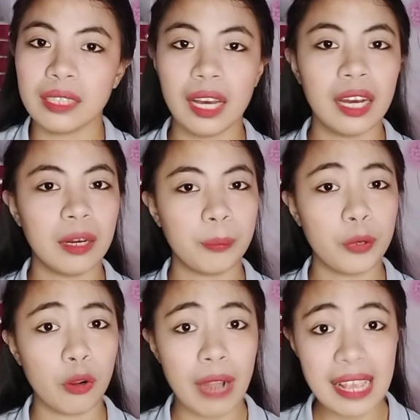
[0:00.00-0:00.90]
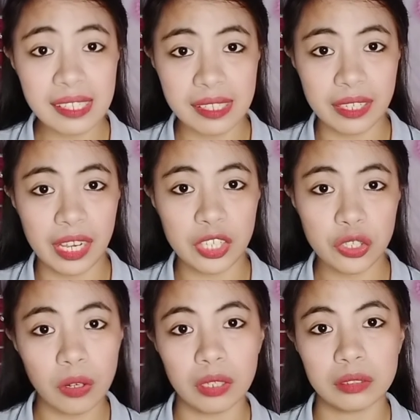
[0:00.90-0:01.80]
ang
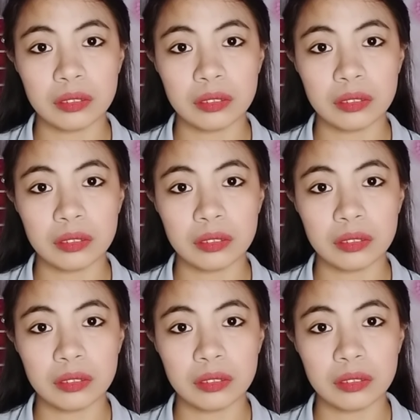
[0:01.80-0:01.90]
procrastination.